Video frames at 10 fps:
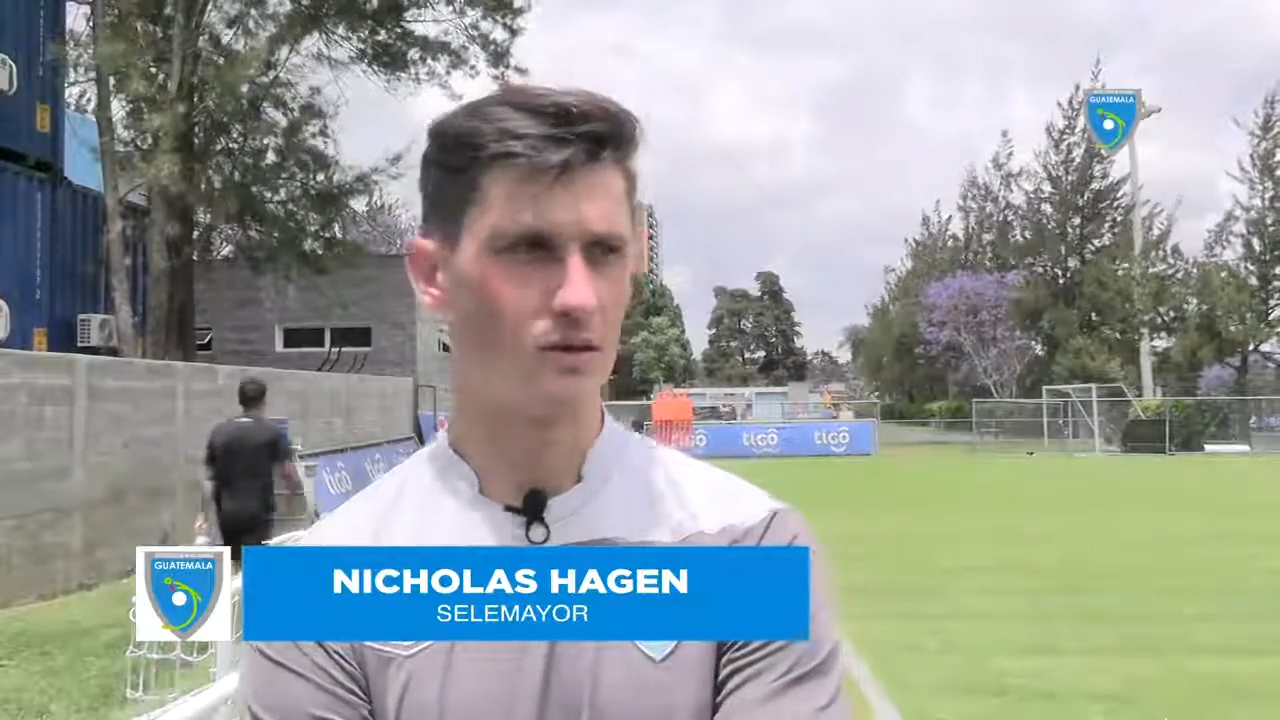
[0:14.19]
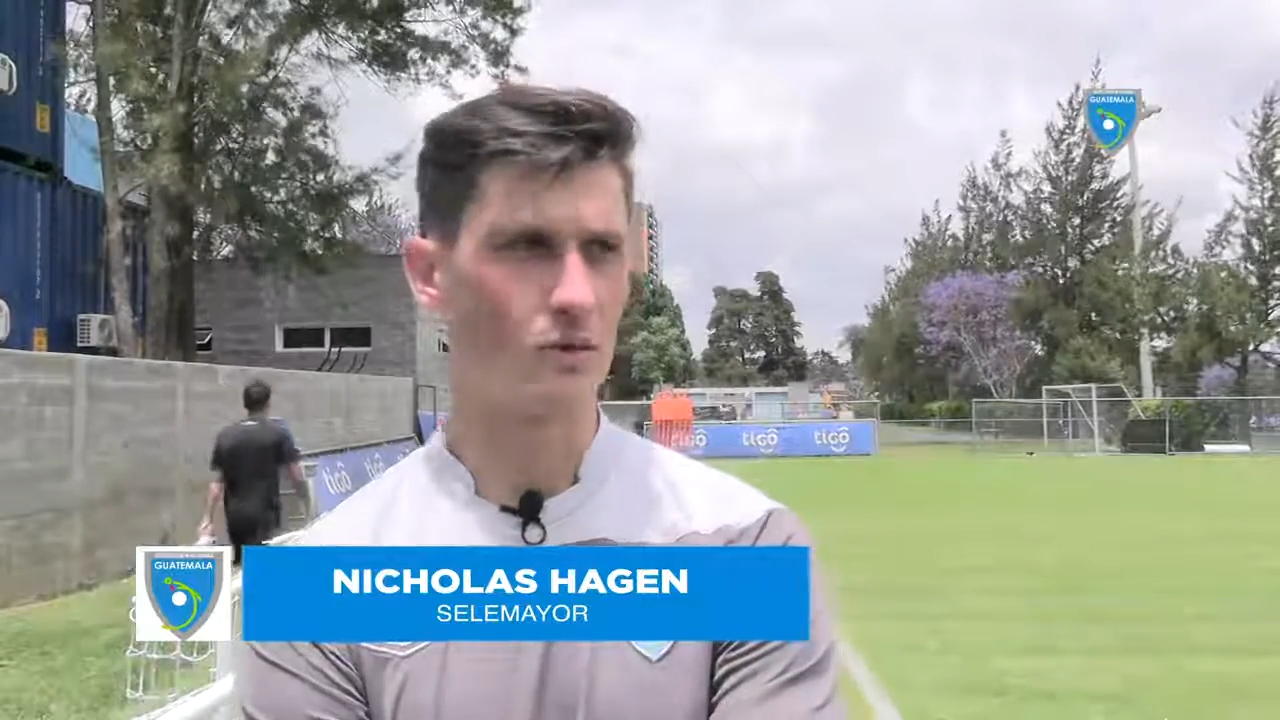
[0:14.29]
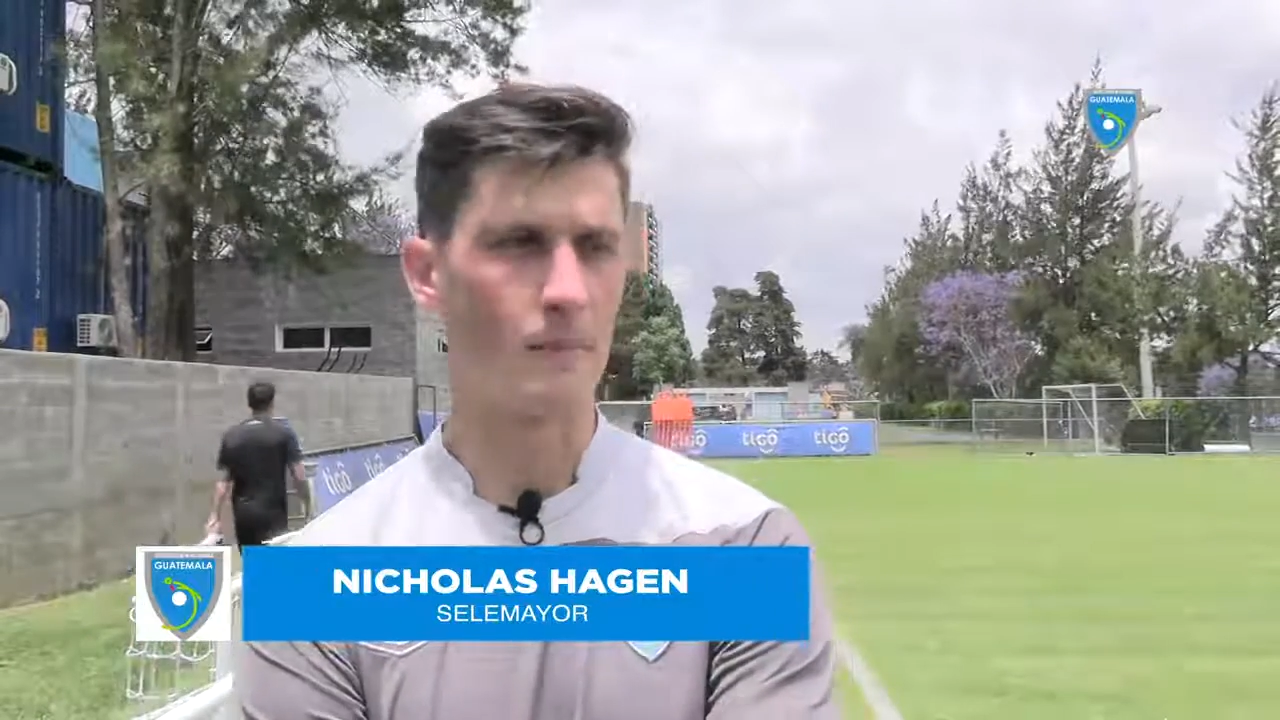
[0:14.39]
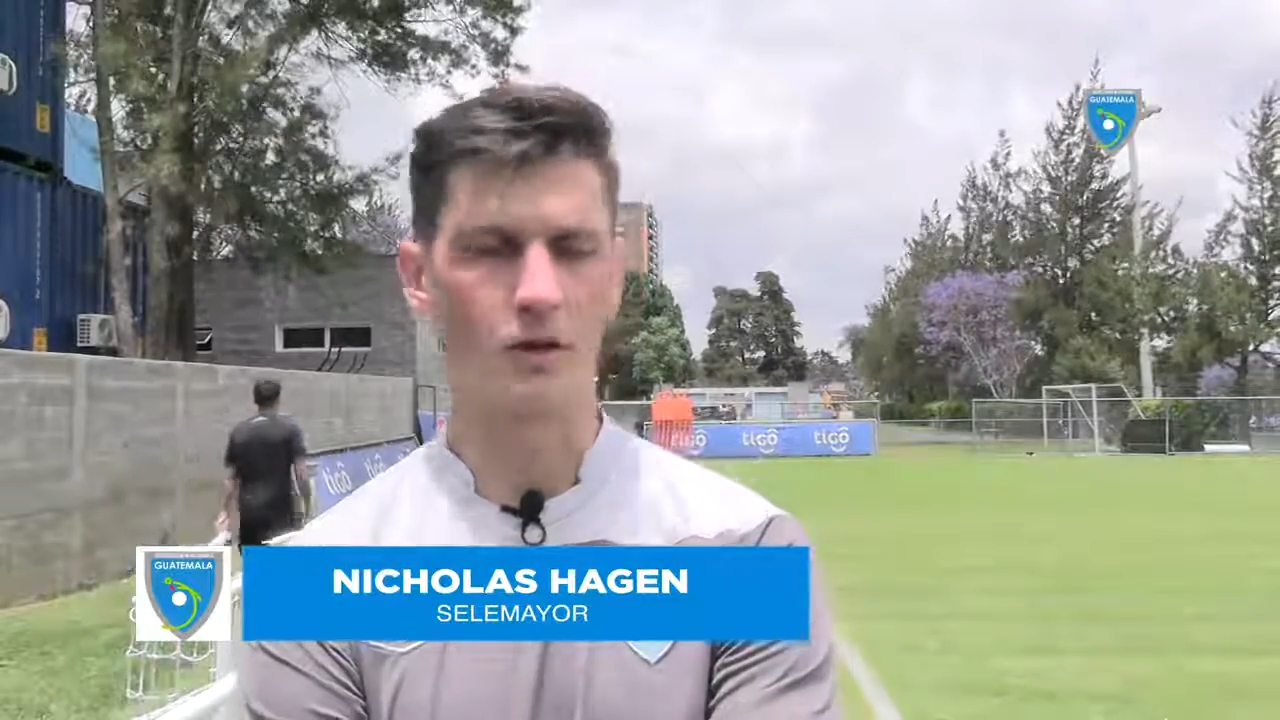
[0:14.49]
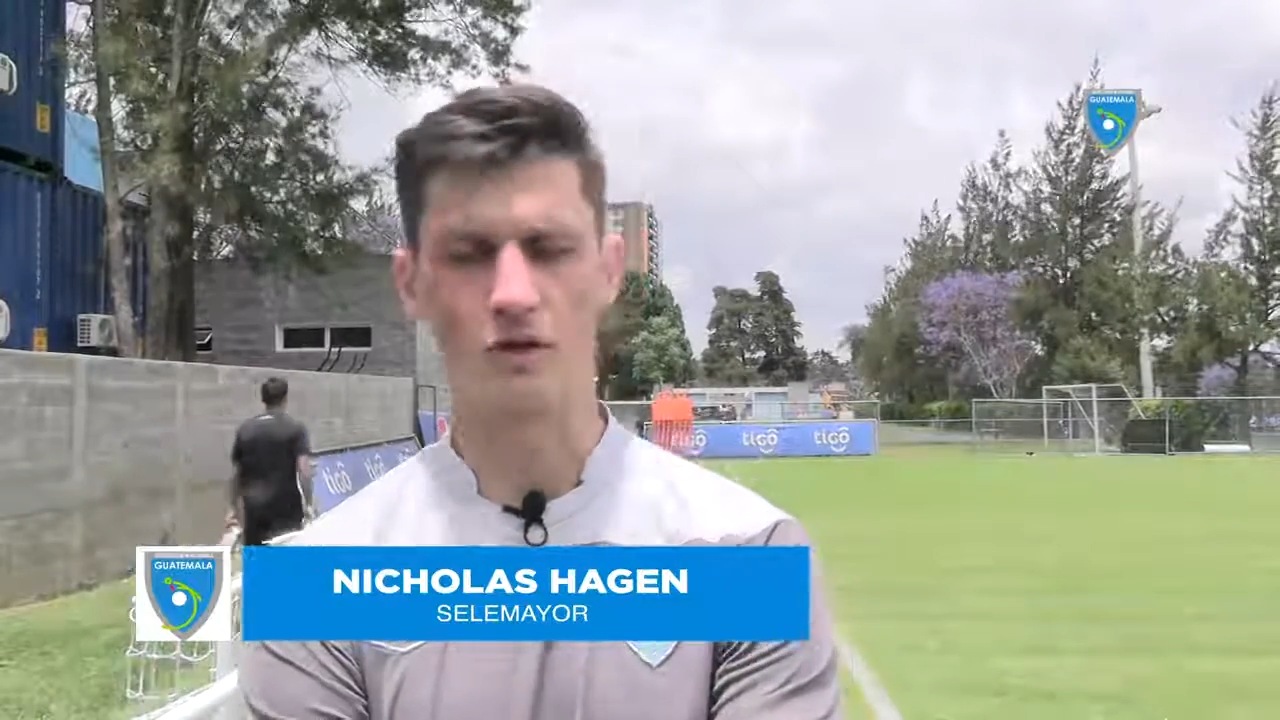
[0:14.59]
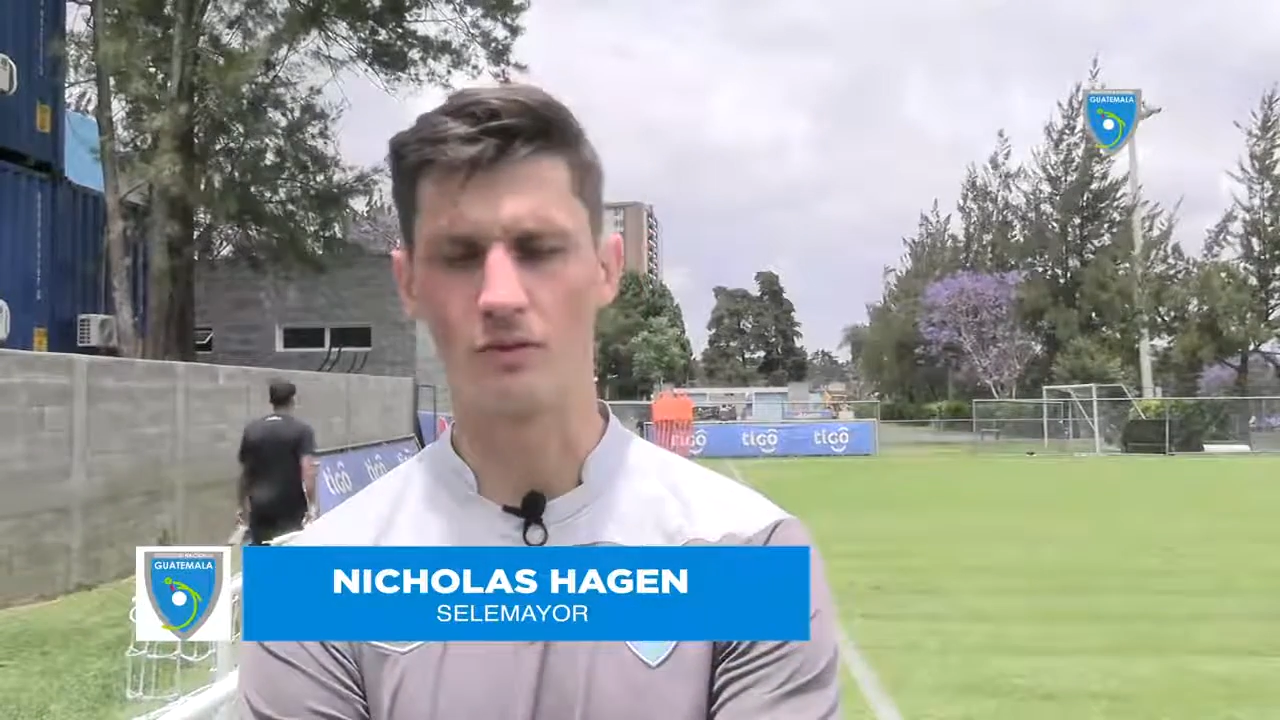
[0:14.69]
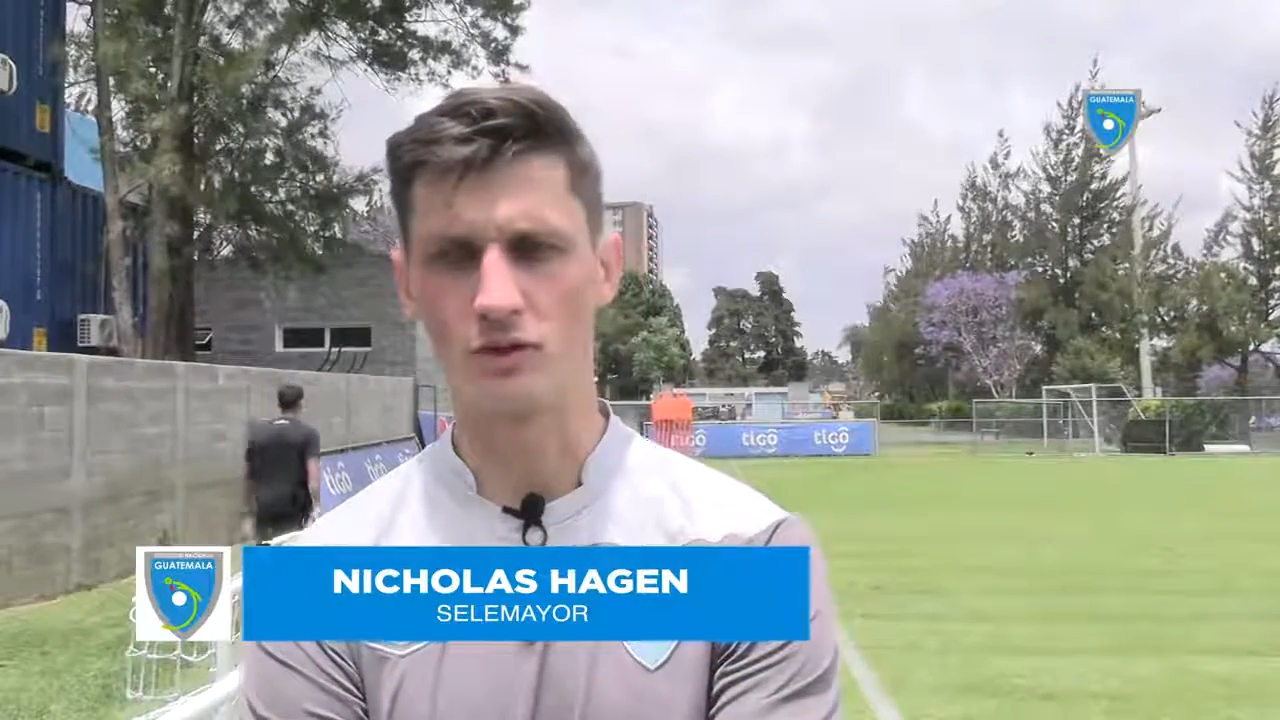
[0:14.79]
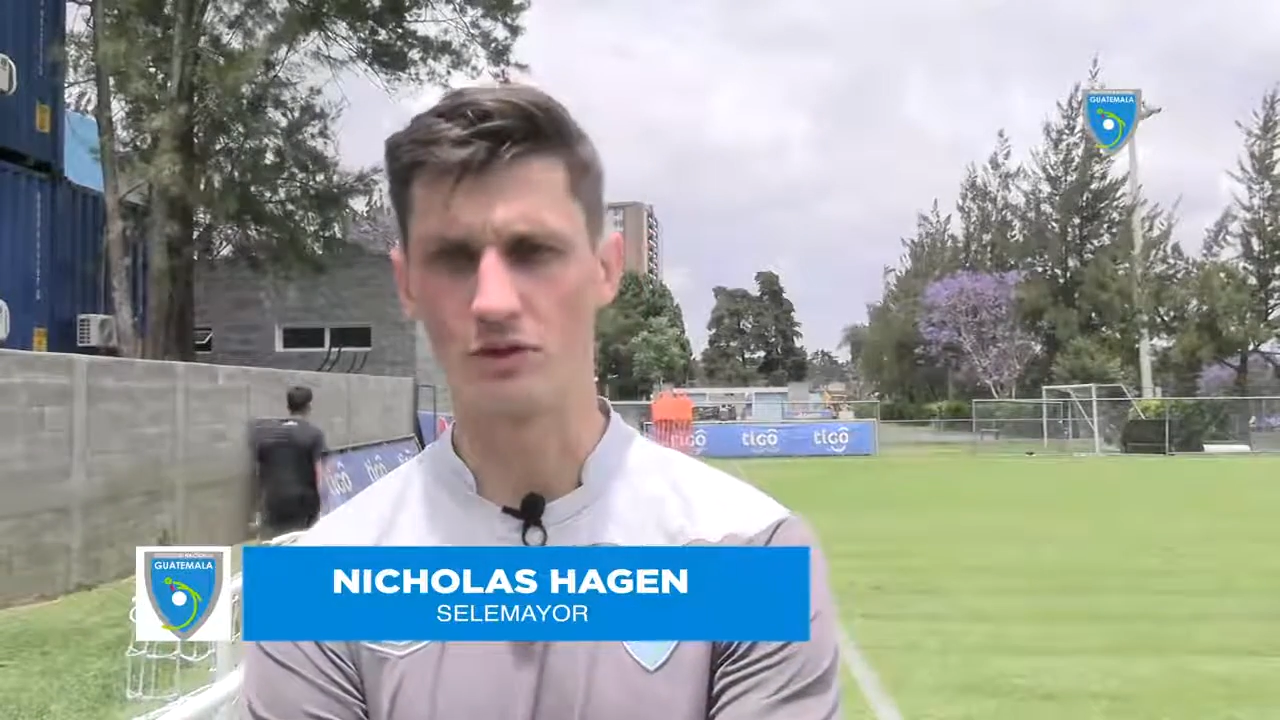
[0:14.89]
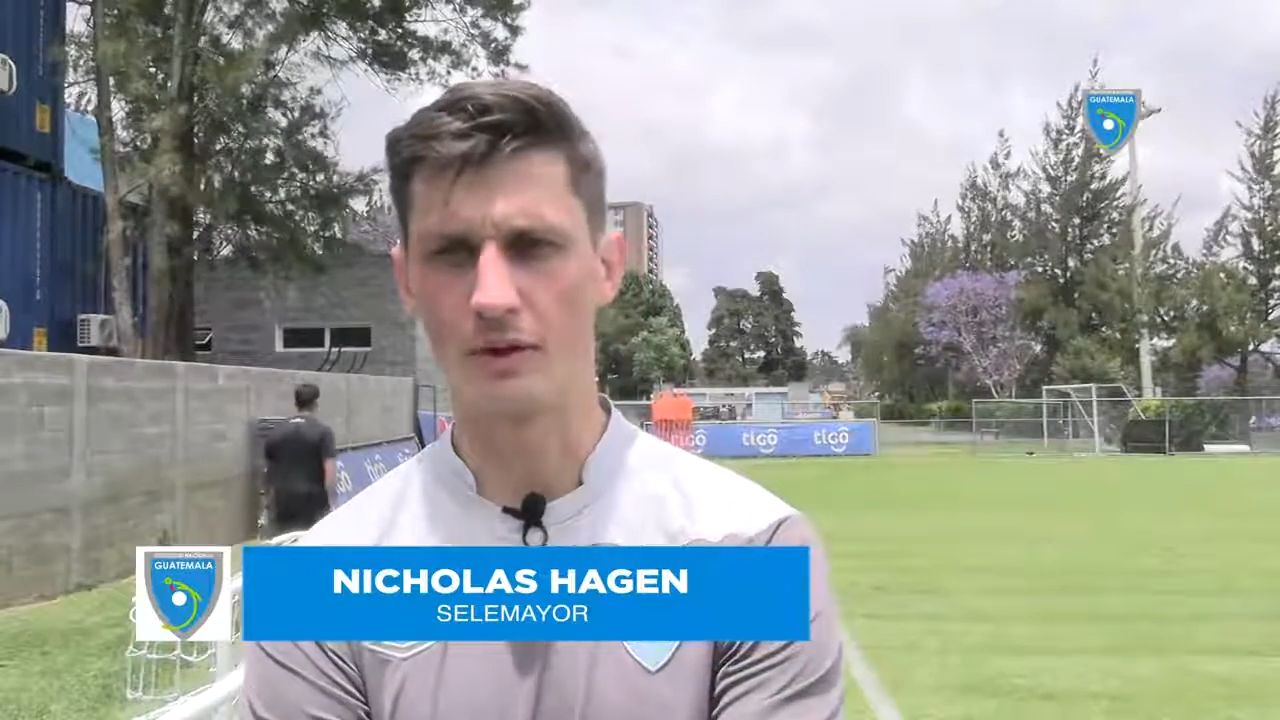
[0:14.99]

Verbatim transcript: no hay partido amistoso